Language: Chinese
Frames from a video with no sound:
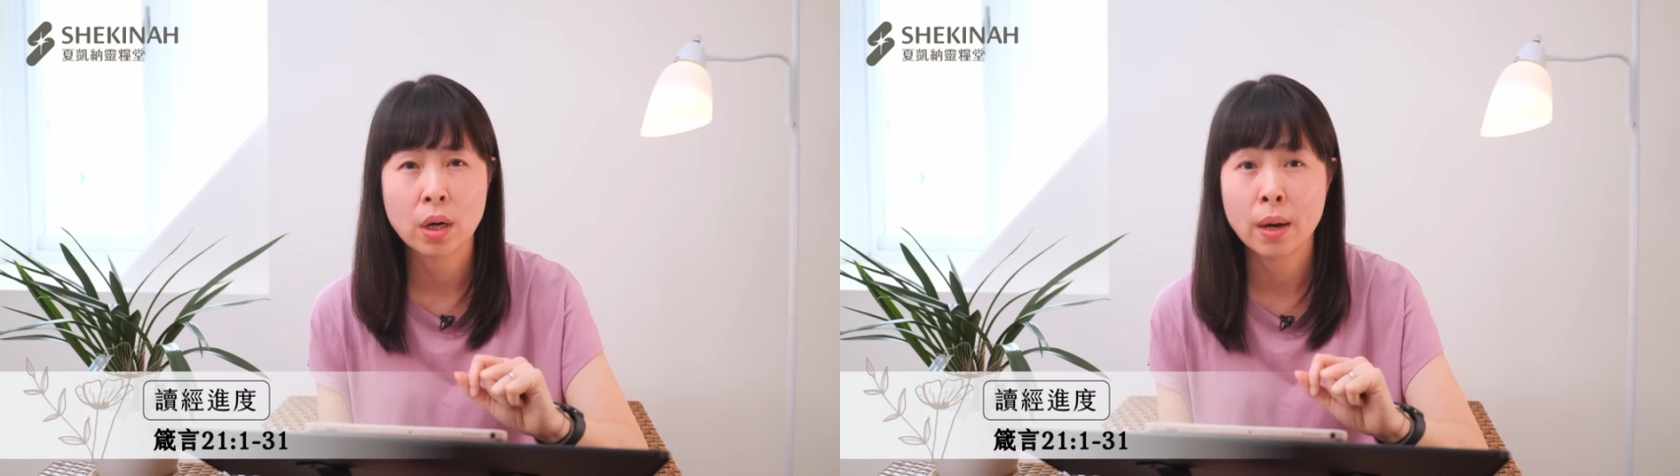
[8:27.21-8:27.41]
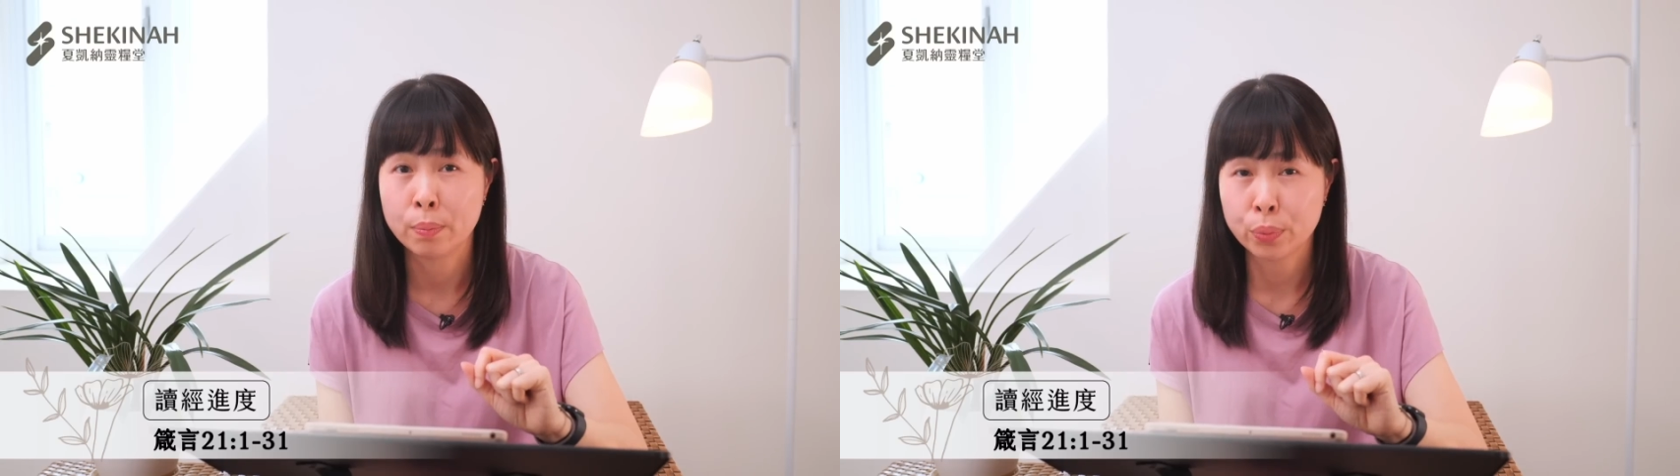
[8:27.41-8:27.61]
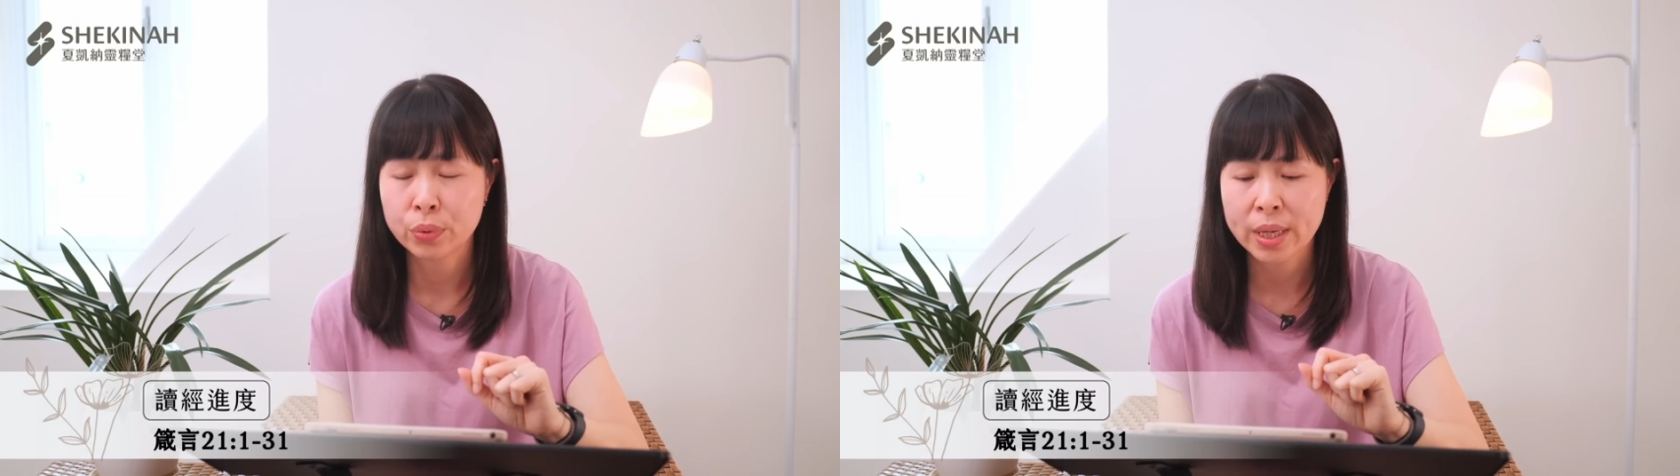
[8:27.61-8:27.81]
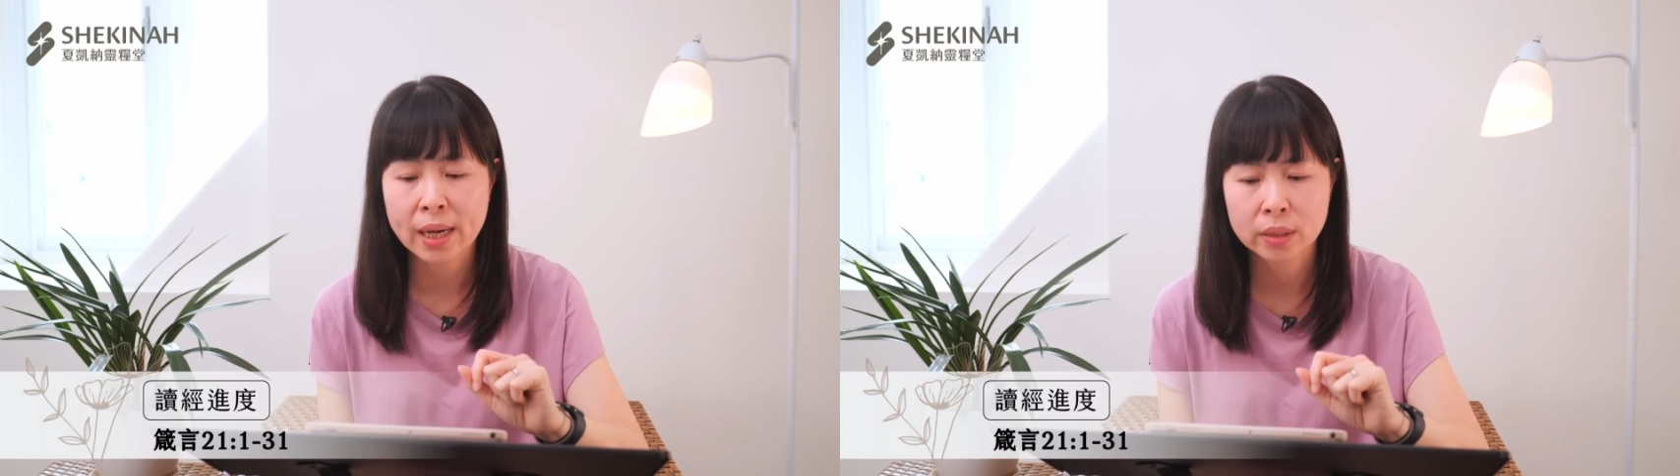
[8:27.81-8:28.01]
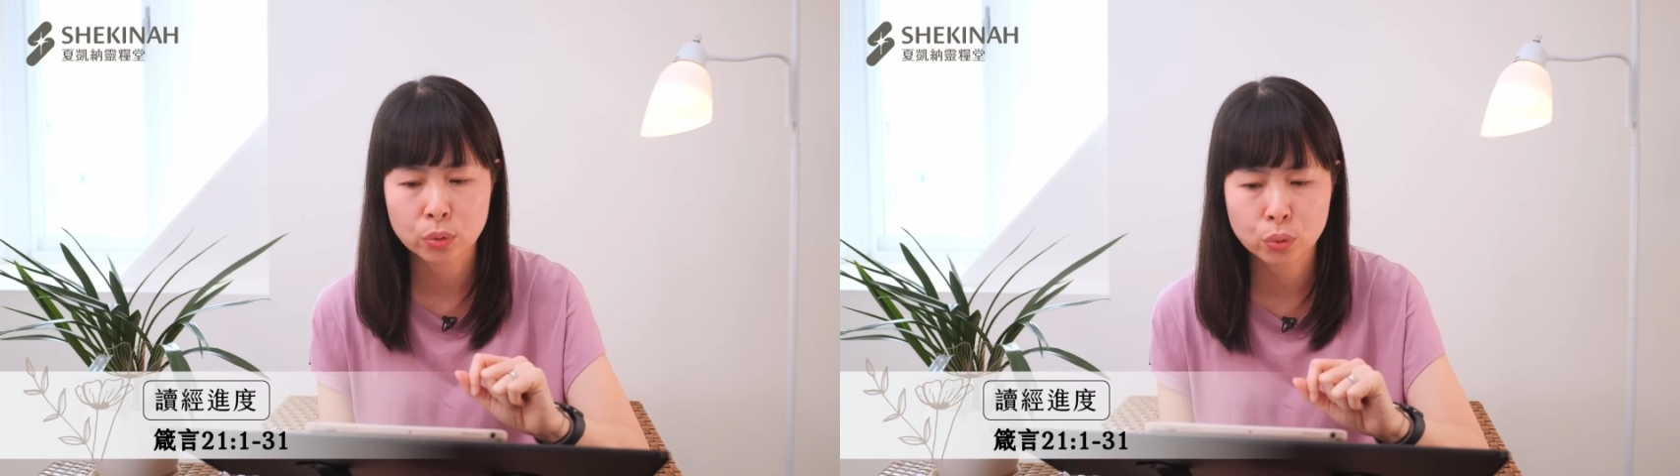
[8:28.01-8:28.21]
很不一
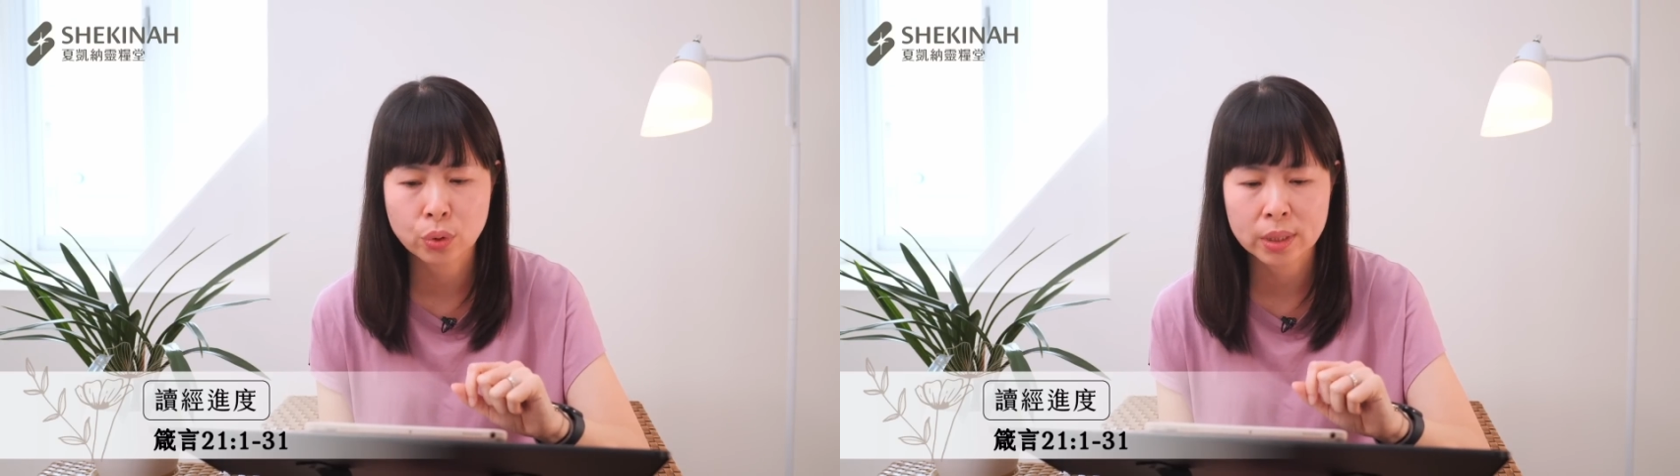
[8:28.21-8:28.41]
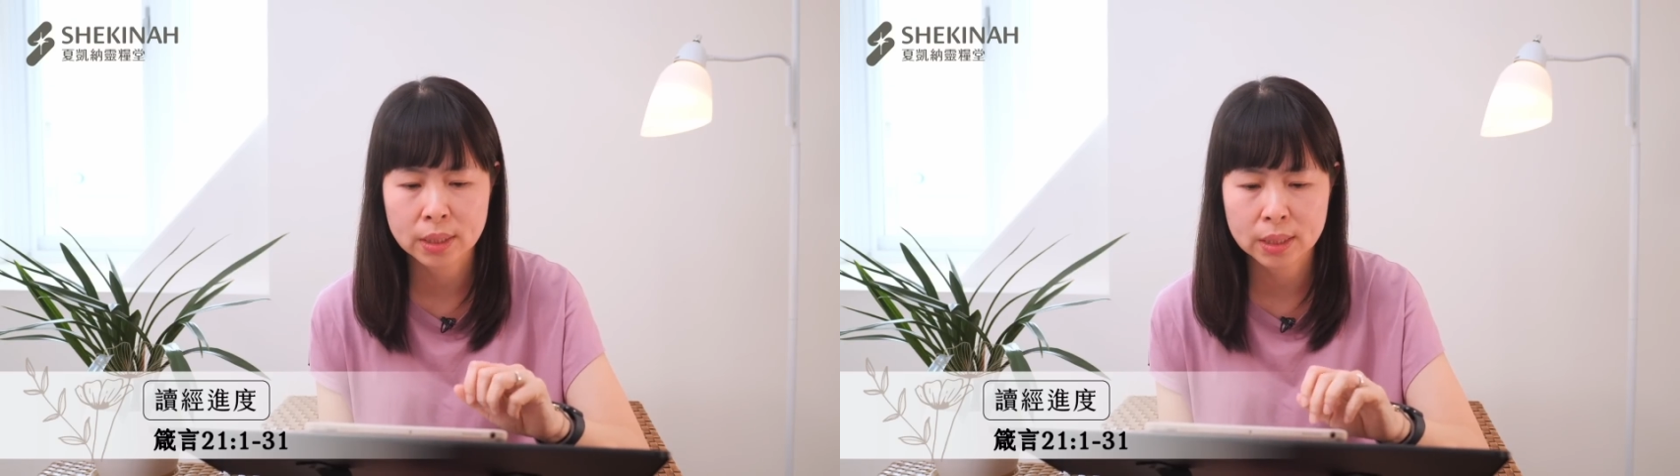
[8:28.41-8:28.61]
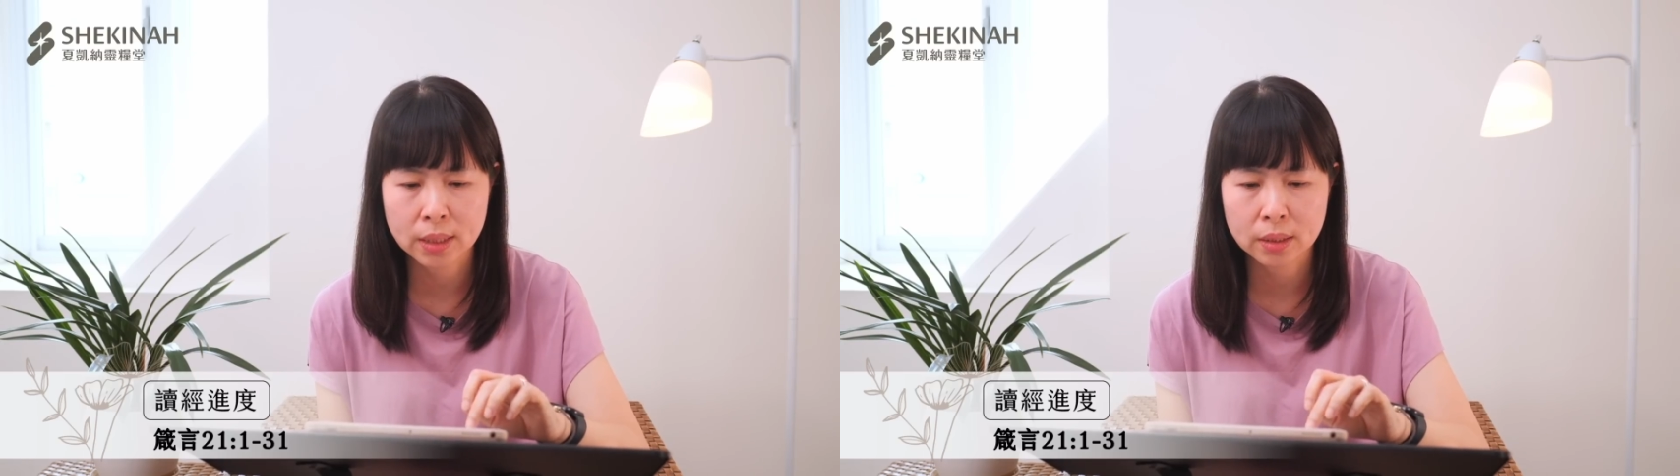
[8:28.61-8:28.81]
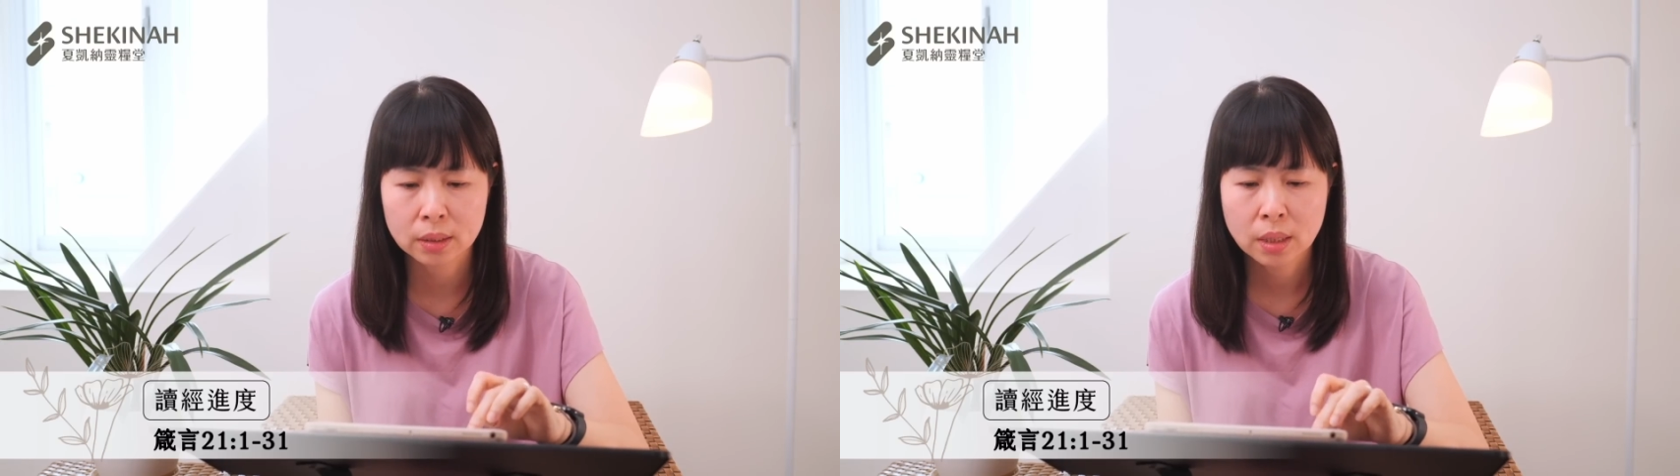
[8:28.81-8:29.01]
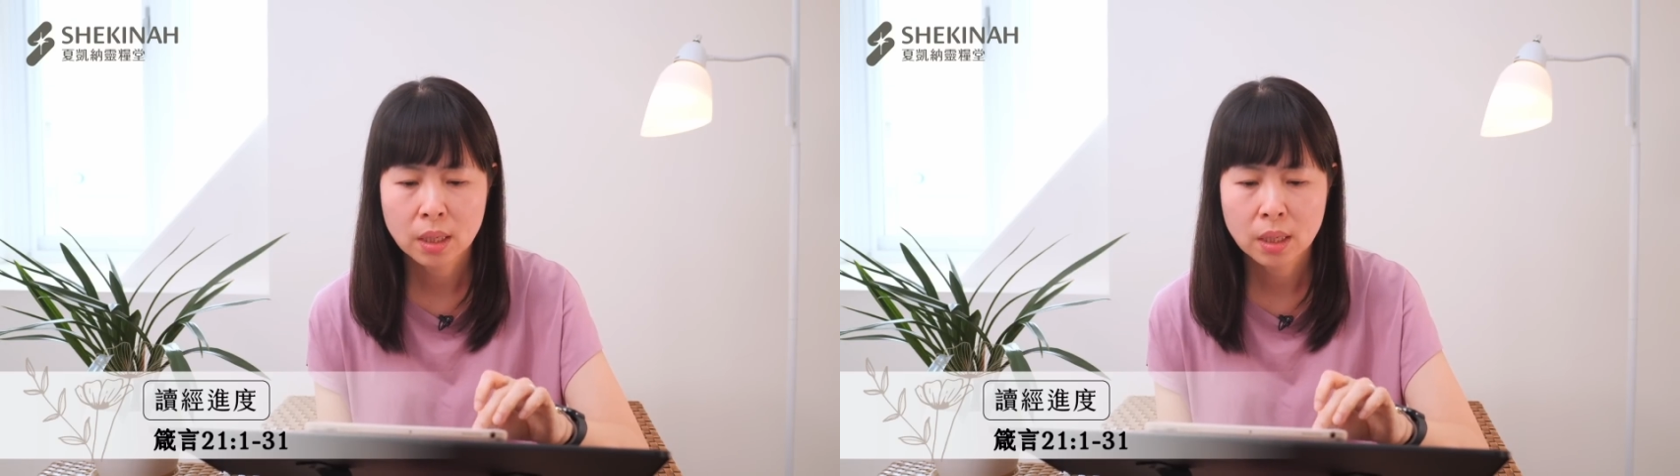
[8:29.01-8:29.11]
样的选择，